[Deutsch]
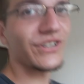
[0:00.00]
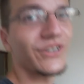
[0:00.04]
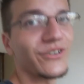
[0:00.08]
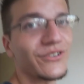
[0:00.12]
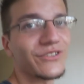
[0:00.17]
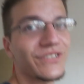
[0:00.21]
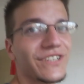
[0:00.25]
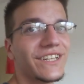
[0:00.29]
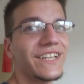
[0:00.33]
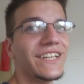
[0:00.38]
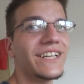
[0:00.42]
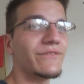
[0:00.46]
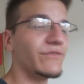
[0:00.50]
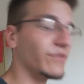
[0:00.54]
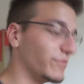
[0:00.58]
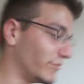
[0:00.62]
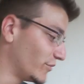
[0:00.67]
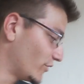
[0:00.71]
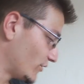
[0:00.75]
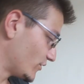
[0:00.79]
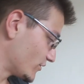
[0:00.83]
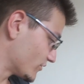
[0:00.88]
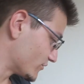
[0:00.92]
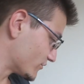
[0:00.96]
rausgelegt für
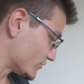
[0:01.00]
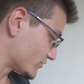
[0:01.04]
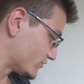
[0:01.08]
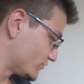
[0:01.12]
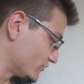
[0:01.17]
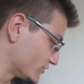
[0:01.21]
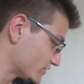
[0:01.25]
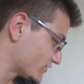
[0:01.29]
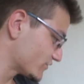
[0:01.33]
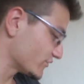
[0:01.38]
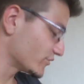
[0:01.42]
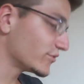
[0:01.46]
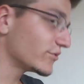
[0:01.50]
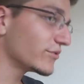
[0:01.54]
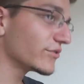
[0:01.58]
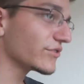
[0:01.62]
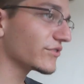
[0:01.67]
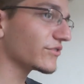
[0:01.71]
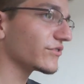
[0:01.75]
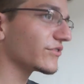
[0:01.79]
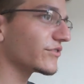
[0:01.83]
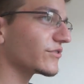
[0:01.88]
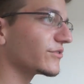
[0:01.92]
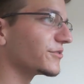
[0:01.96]
morgen und kurze
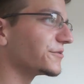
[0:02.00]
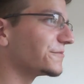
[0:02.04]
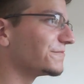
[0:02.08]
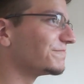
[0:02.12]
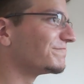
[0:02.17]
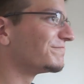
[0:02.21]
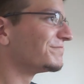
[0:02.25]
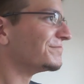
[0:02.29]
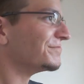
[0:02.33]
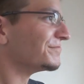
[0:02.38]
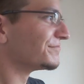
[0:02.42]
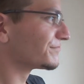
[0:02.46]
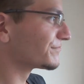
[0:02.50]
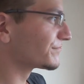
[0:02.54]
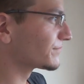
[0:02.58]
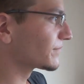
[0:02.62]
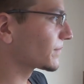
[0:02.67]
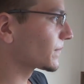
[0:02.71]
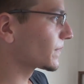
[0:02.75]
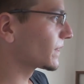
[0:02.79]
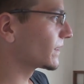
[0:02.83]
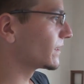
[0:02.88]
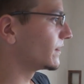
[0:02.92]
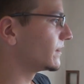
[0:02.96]
Hose und so.
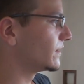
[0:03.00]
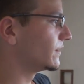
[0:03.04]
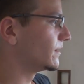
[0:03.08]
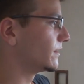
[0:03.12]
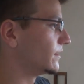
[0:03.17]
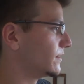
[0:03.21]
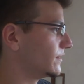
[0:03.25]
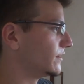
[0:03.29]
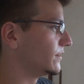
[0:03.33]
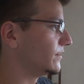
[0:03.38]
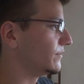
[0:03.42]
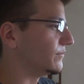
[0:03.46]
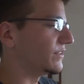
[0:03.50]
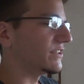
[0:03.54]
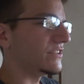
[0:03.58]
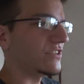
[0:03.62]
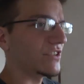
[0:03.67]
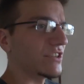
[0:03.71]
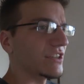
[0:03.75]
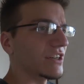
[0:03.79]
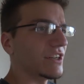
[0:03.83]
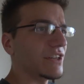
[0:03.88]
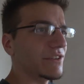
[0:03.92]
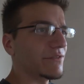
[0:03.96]

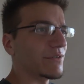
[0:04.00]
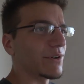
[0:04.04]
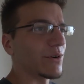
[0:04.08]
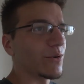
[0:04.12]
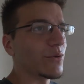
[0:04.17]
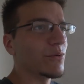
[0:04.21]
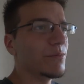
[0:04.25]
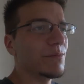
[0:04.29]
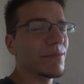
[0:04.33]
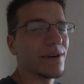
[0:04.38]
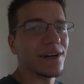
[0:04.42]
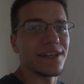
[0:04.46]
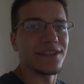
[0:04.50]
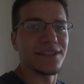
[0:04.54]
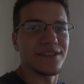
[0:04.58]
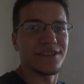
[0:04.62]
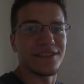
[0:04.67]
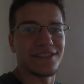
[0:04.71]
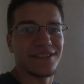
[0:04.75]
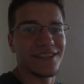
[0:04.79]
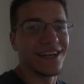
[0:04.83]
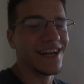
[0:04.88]
Weiß ich gar nicht warum, Alter.